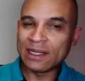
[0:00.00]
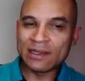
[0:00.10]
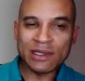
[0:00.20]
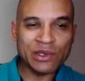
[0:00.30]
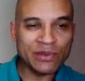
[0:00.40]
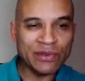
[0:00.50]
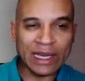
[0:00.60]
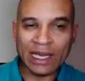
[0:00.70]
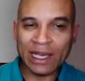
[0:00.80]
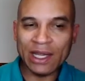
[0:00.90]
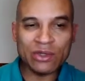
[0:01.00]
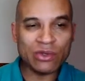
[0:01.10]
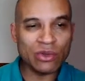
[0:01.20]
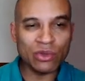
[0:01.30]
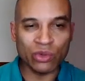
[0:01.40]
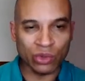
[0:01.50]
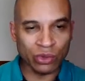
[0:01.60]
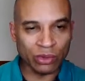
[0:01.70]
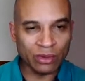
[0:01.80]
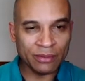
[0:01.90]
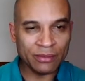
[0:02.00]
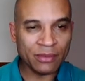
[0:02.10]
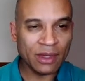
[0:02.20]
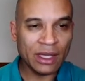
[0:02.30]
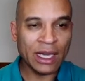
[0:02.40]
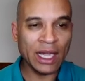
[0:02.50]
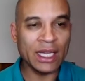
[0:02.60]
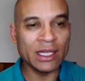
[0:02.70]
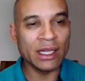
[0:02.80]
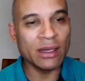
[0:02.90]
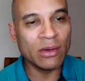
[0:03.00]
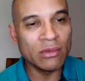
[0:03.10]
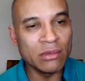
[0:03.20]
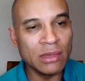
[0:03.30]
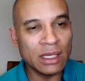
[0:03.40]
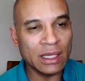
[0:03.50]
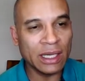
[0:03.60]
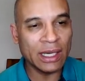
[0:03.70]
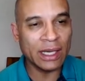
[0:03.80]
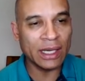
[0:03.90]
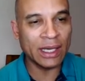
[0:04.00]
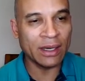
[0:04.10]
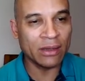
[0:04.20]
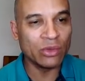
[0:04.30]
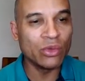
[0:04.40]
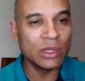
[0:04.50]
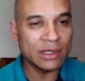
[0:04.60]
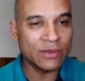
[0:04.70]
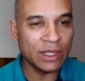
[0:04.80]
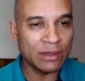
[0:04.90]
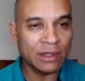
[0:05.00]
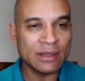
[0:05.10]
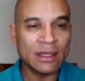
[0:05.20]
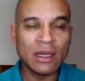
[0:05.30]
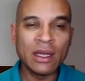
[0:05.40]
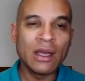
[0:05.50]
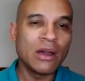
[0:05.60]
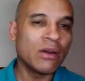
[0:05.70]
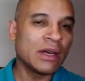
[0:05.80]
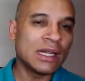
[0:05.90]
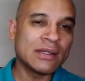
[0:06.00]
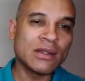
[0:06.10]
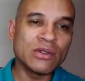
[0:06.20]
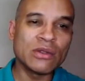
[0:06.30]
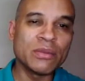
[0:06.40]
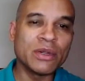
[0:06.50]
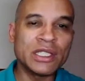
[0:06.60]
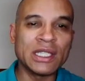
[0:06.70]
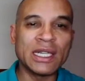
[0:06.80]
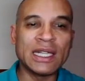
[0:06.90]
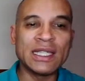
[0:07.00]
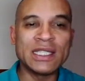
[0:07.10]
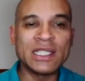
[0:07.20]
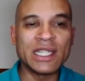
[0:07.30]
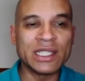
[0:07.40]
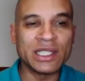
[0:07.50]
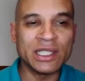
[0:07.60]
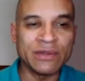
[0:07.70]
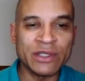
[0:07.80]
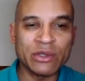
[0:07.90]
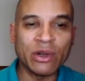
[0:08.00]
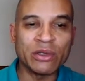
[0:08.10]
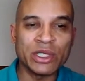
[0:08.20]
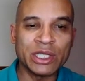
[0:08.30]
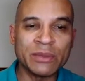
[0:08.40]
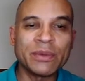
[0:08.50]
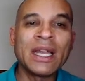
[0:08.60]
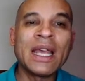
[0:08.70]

se tiver isso tudo e ainda uma, é, duas vírgulas, oração subordinada adjetiva. De qual tipo?